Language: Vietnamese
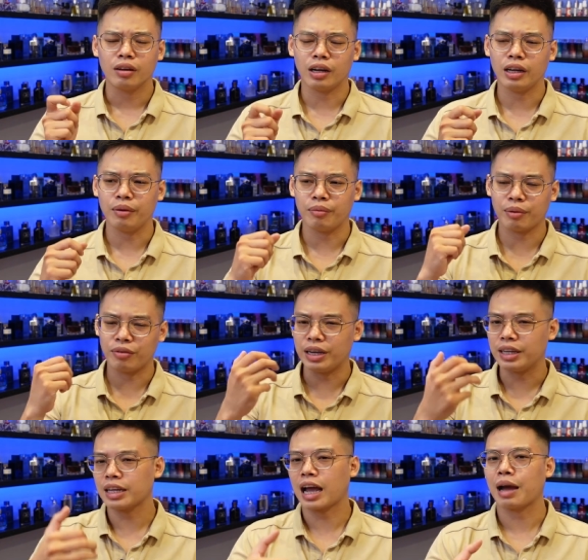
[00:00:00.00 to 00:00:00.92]
ấy mà
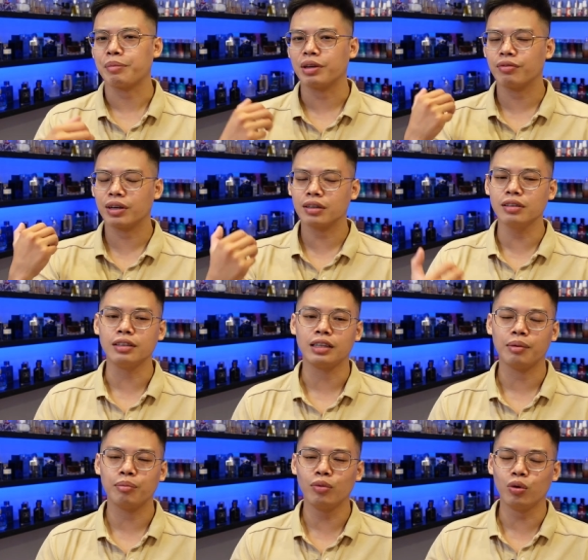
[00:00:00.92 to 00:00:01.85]
về nhà mình vẫn
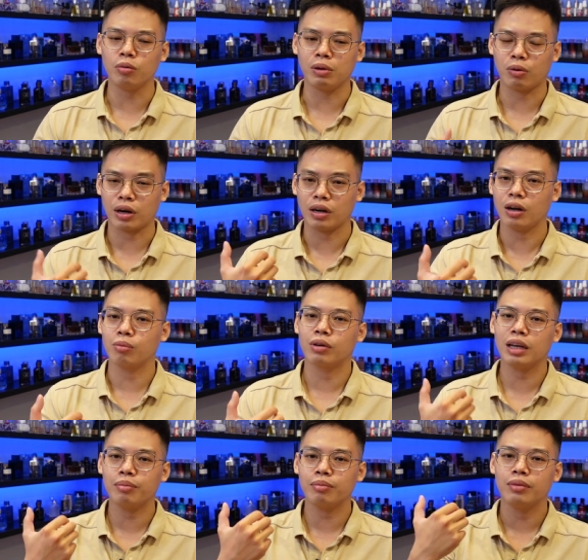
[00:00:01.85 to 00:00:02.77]
ngửi thấy mùi mình hoạt động
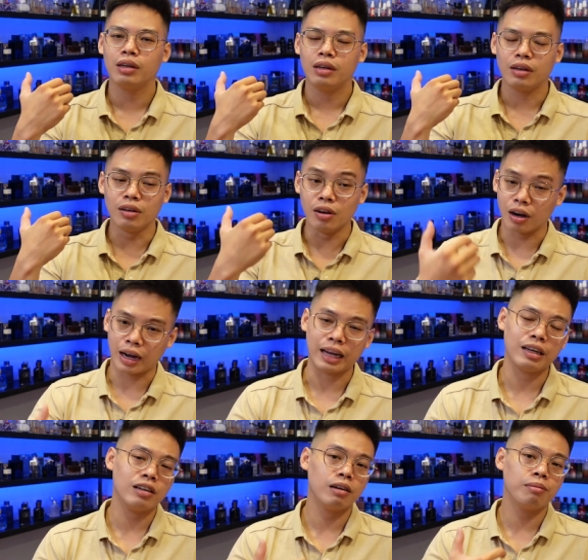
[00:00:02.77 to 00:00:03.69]
thêm nửa
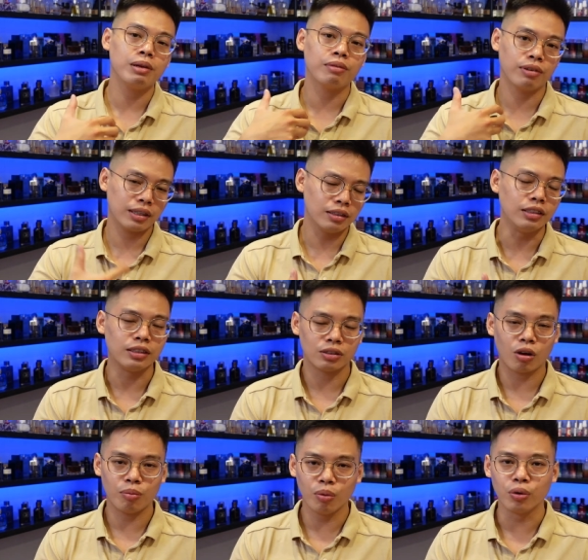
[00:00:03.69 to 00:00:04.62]
ngày nữa mình vẫn ngửi
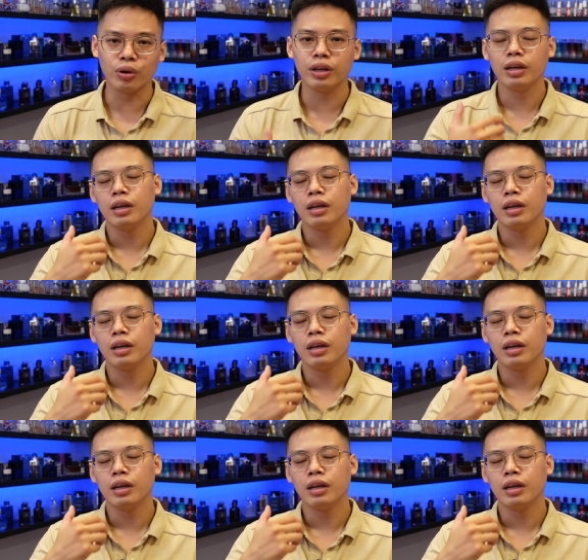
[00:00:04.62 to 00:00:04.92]
rõ mùi